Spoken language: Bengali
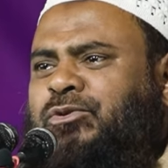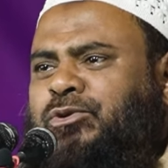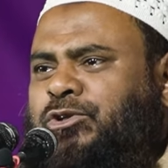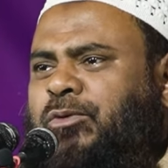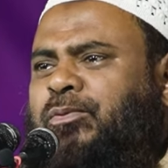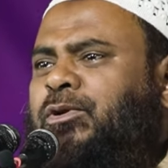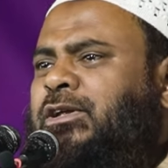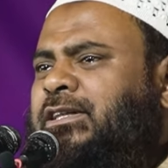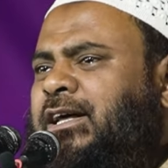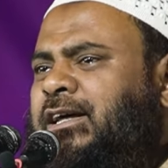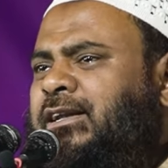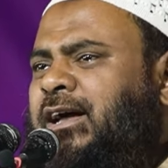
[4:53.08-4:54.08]
কোনো
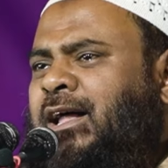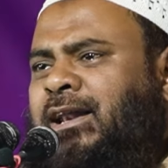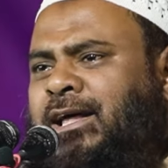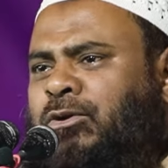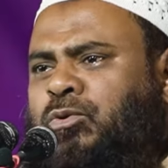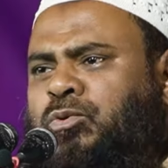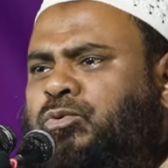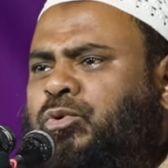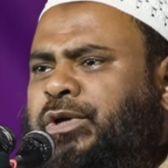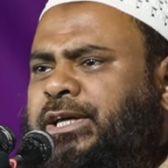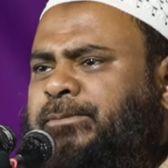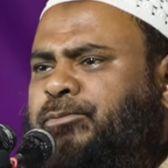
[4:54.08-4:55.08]
সফলতার আল্লাহর
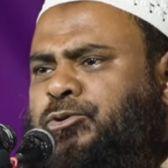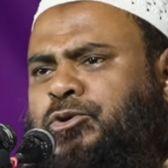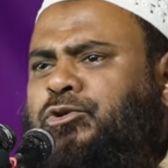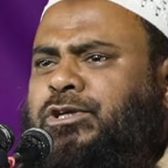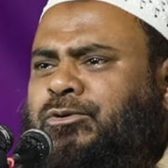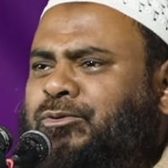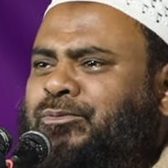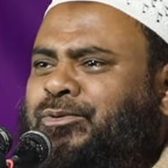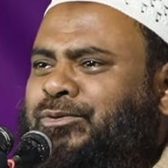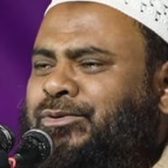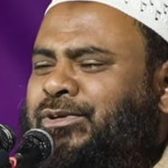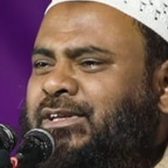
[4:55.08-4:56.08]
অনুগ্রহের প্রশংসা করব।
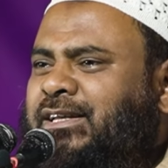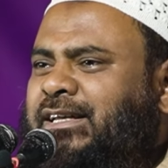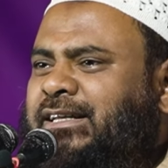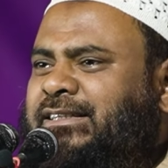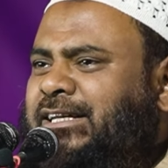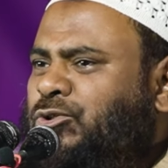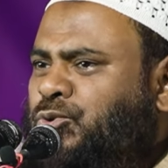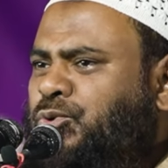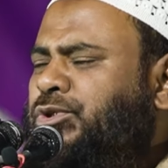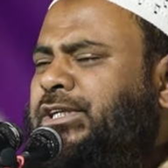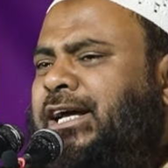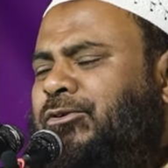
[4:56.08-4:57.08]
তার
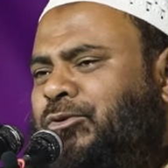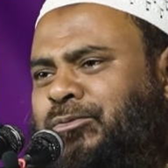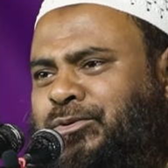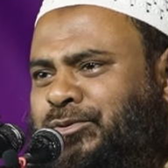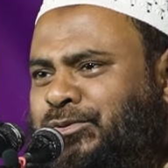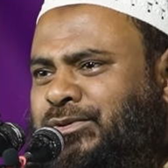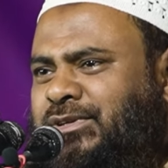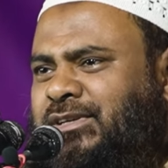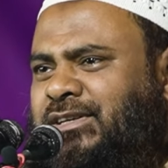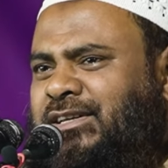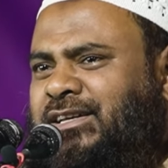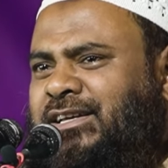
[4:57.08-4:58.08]
সুক্রিয়া করব।
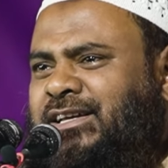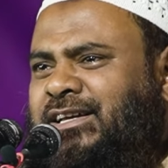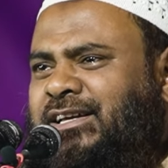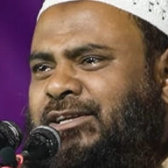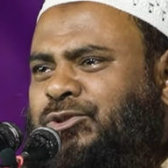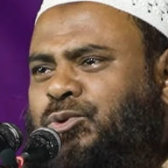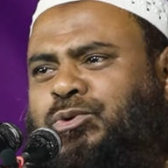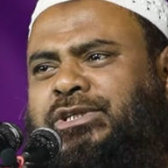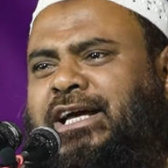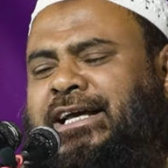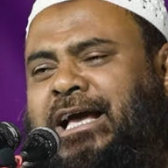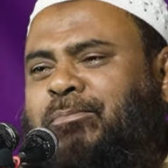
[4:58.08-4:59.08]

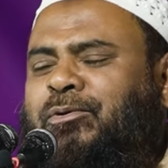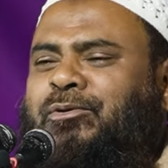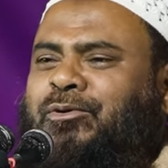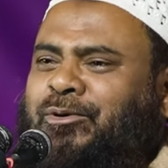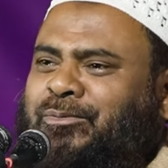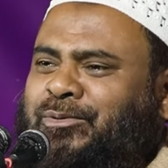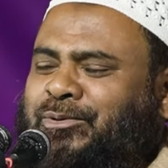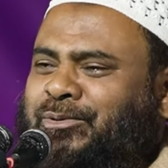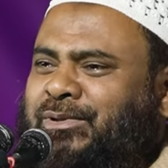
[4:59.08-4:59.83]
সুক্রিয়া জ্ঞাপন করব।